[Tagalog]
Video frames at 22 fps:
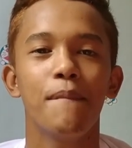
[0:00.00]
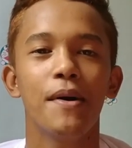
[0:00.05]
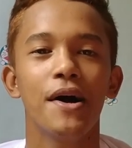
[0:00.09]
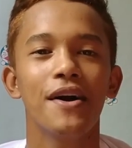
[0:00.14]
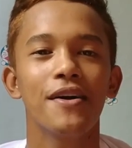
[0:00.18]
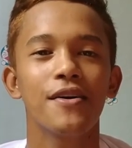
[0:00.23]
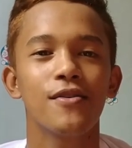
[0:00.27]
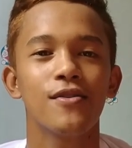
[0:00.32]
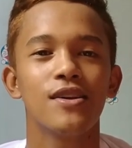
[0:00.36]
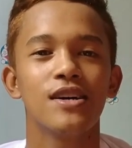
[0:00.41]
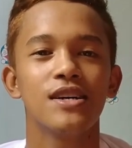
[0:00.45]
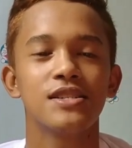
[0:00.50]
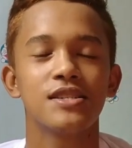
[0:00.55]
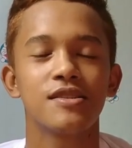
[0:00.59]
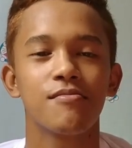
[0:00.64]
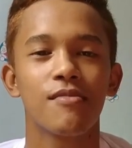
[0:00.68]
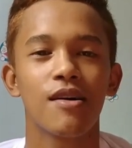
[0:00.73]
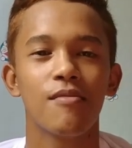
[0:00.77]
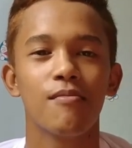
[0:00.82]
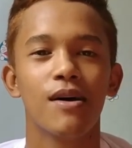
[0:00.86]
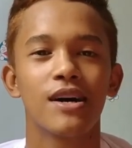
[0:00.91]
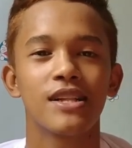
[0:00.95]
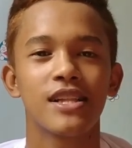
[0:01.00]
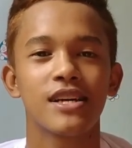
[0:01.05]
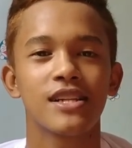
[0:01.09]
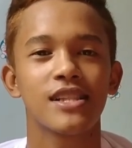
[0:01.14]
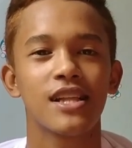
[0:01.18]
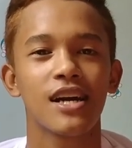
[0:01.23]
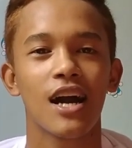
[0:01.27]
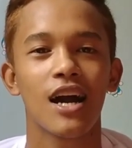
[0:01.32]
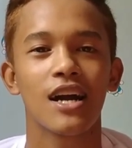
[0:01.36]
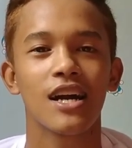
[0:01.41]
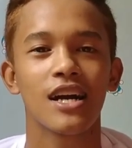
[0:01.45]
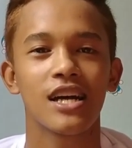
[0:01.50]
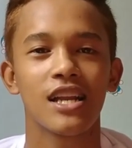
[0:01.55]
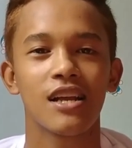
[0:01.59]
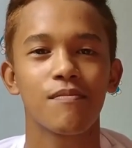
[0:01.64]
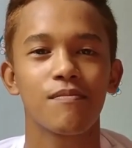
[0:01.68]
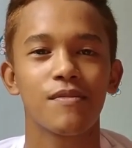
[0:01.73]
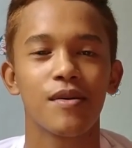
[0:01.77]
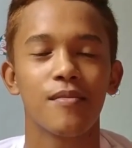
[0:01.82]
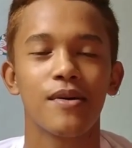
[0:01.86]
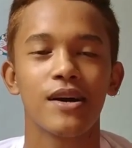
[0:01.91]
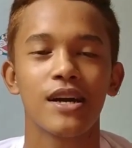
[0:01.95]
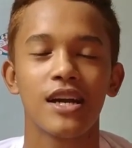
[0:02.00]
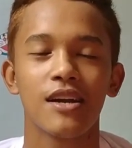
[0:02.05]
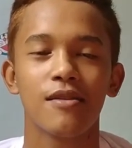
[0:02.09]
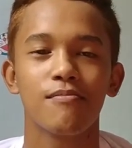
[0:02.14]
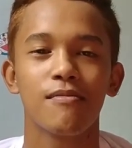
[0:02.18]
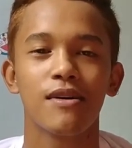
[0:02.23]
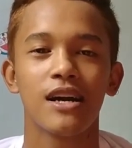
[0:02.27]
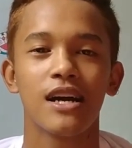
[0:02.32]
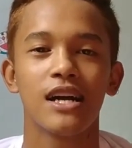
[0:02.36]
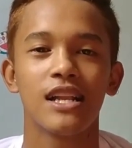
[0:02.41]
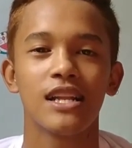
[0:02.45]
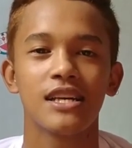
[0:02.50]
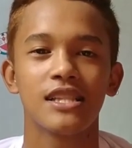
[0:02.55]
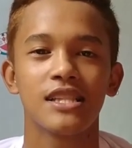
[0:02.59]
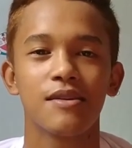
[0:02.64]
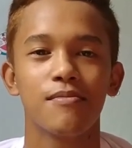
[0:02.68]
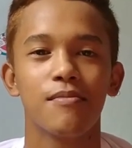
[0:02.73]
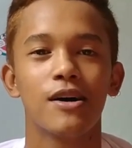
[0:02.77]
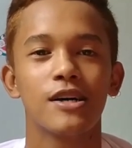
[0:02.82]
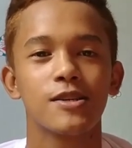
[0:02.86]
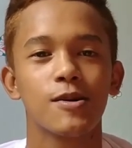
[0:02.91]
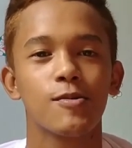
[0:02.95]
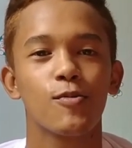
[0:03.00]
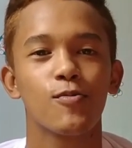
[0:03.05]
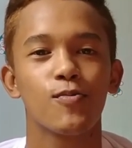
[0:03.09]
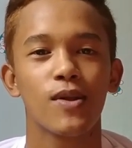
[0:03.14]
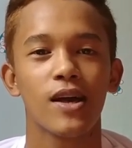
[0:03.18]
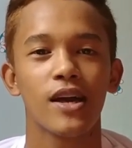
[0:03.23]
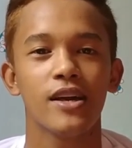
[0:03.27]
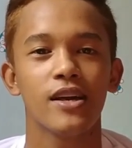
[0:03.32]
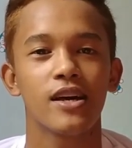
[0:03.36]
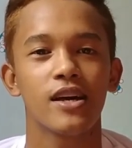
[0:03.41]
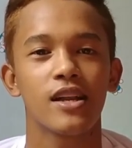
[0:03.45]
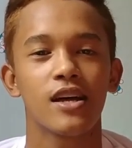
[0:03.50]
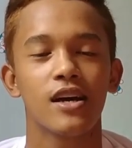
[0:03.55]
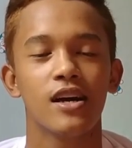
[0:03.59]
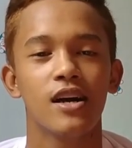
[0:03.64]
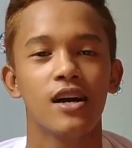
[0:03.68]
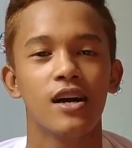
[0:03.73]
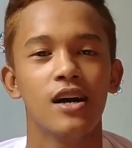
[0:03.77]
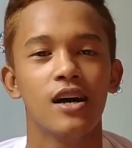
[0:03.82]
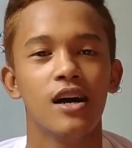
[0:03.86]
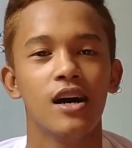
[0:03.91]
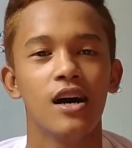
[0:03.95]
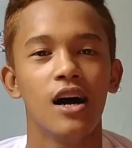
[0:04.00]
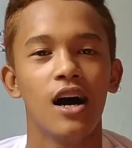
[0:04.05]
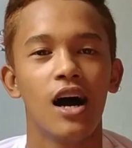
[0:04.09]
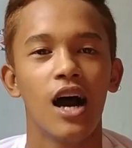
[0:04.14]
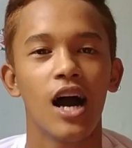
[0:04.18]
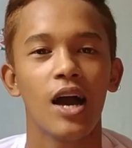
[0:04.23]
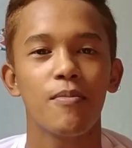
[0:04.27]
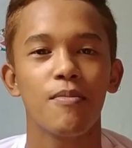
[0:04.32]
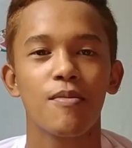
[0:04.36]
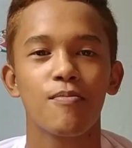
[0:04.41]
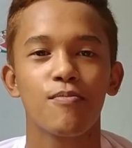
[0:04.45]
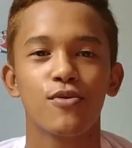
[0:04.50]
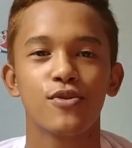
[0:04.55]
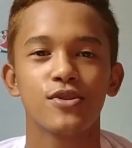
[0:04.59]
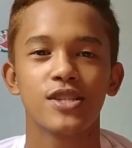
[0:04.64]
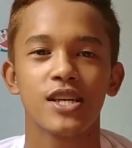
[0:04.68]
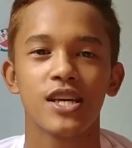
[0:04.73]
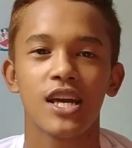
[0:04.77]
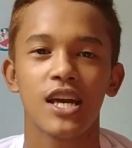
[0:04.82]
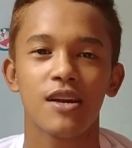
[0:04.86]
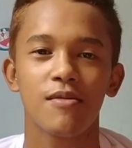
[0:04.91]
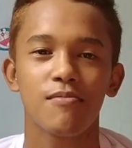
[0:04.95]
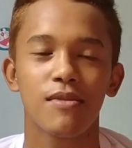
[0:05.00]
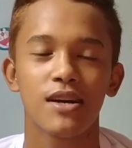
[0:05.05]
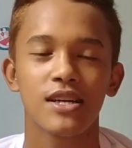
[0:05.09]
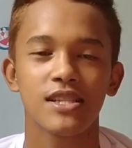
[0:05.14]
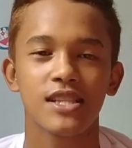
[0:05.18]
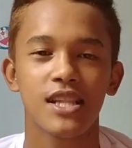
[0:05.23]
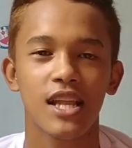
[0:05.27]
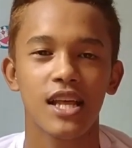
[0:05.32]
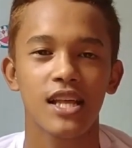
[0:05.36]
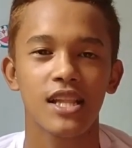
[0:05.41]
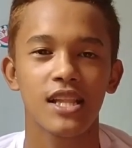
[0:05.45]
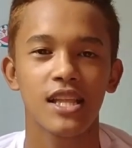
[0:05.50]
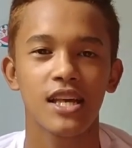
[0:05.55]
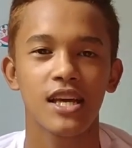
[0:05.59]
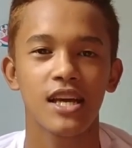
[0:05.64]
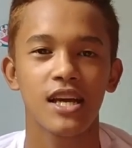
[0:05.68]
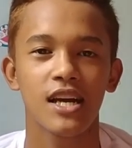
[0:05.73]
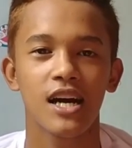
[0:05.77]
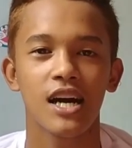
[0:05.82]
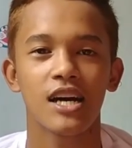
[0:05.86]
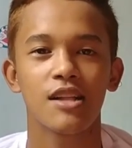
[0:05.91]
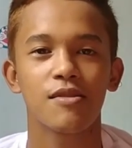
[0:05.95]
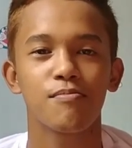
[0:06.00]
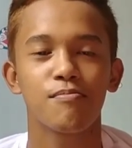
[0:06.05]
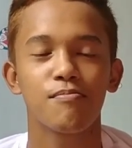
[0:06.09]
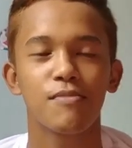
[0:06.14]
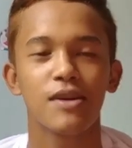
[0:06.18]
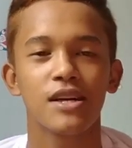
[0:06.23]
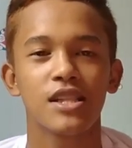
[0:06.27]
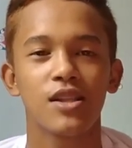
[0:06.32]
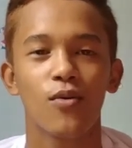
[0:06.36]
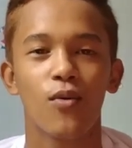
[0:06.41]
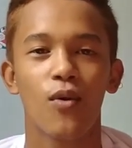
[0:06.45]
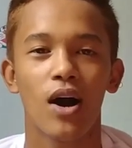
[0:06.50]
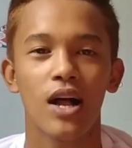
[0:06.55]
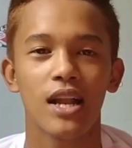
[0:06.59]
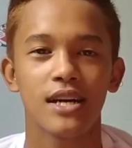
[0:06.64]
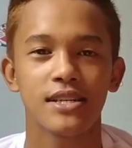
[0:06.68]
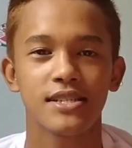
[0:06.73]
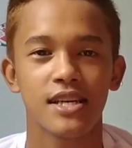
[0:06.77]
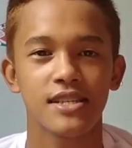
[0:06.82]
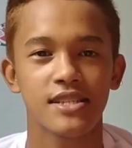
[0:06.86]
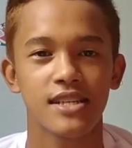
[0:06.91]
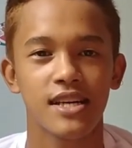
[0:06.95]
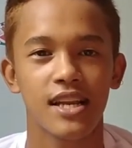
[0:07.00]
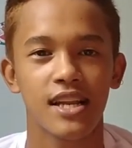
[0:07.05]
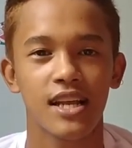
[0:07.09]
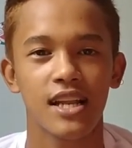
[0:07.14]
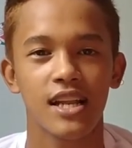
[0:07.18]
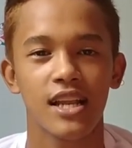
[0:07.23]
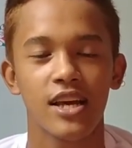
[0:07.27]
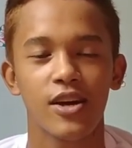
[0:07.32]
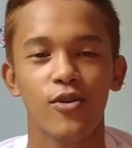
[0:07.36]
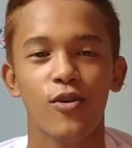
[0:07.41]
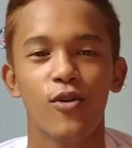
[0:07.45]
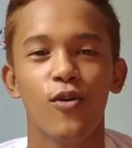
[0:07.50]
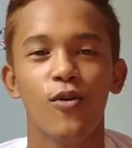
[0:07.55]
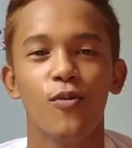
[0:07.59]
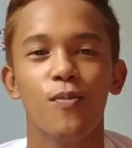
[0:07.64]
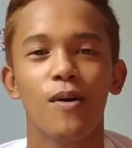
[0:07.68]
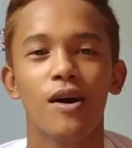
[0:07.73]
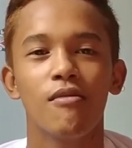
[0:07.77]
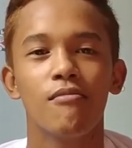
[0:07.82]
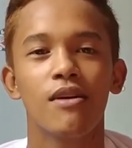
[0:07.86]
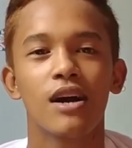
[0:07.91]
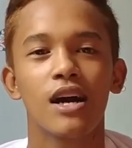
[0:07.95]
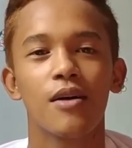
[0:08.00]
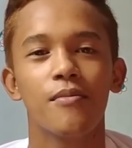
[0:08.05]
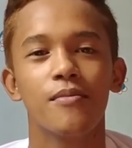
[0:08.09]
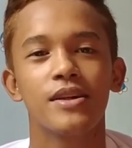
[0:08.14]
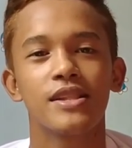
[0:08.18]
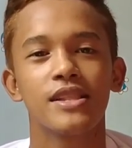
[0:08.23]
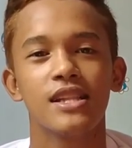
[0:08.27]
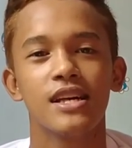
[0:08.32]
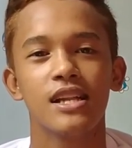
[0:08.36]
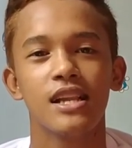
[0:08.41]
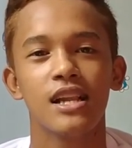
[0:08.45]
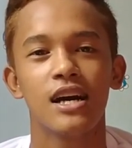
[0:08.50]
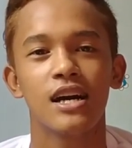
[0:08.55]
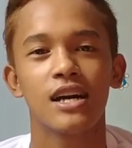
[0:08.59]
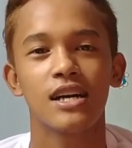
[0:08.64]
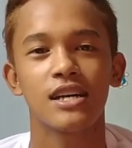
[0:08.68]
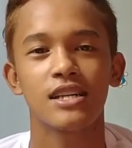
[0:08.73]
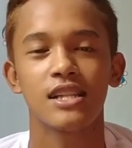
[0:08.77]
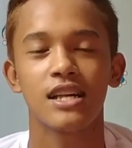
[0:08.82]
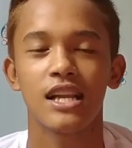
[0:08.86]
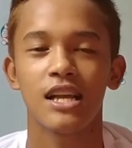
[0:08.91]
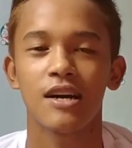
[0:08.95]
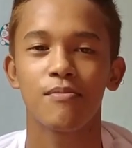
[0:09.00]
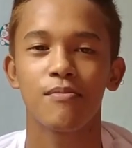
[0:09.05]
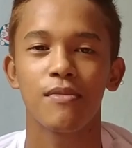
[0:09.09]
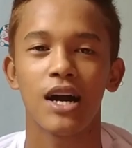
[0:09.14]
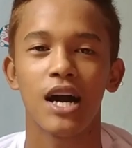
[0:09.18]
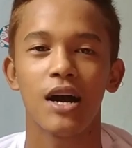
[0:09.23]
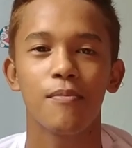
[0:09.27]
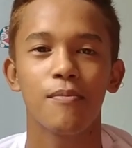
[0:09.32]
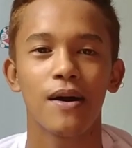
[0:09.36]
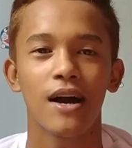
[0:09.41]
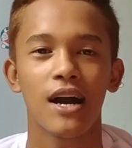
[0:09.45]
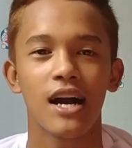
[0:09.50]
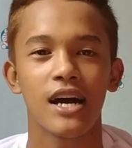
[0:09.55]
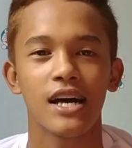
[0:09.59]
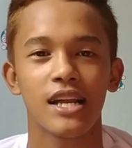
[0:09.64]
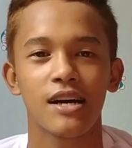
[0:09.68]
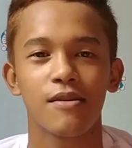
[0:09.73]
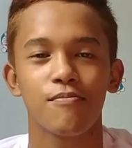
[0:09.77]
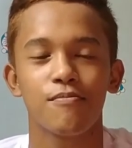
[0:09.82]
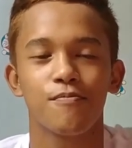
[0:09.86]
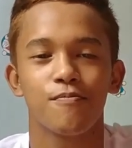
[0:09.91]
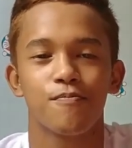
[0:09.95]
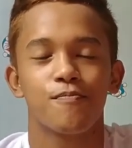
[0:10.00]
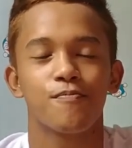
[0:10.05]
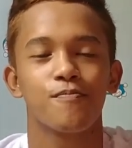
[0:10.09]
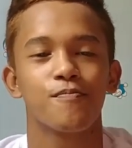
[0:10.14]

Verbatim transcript: Payo ko lang sa mga batang nangangarap na maging magaling na basketball player ay magprosiging mag-training at may tiwala sa sarili upang makamit nila ang kanilang mga pangarap.